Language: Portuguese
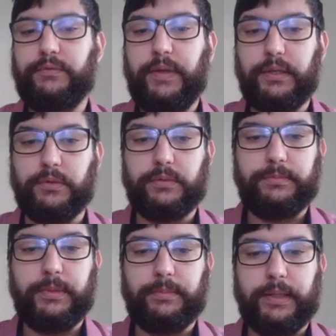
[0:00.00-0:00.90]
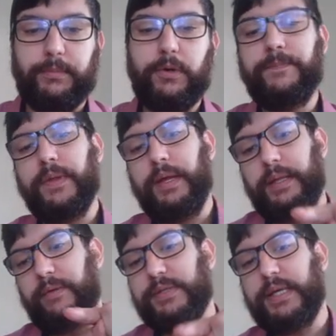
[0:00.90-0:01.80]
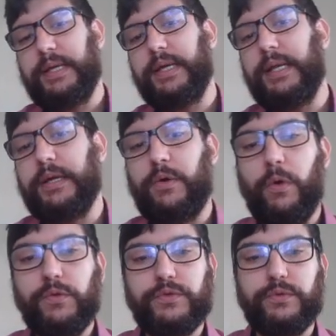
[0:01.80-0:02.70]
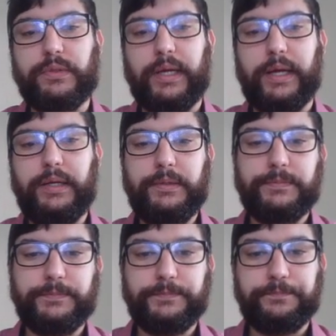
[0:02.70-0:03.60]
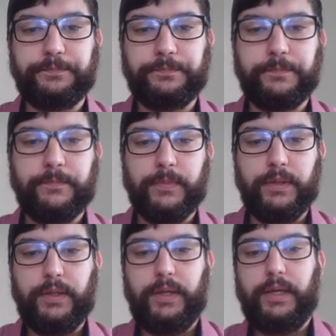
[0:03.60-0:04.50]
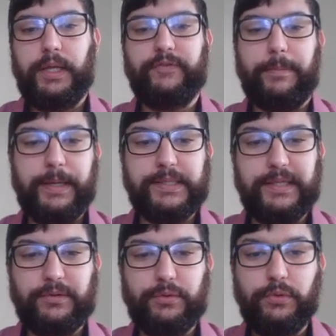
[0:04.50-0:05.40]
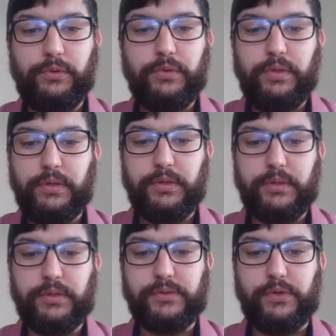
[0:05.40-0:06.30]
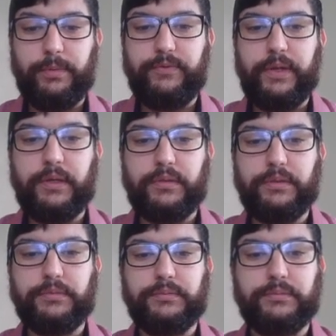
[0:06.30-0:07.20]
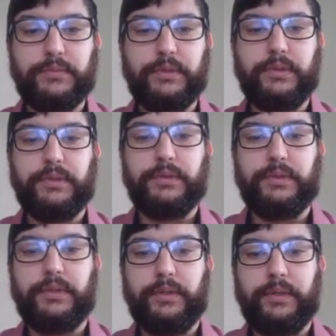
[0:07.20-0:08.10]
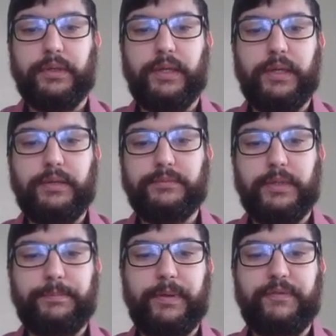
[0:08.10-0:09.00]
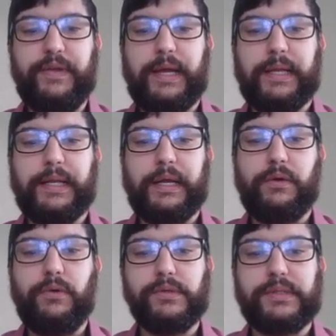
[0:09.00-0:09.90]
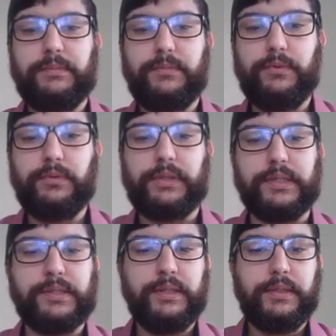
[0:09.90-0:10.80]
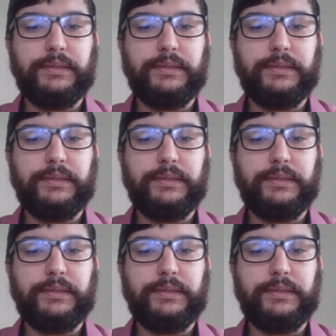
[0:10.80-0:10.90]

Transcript: veículo, tá bom? E você clica ali consultar e vai aparecer tudo sobre o veículo, né? IPVA nada consta, multas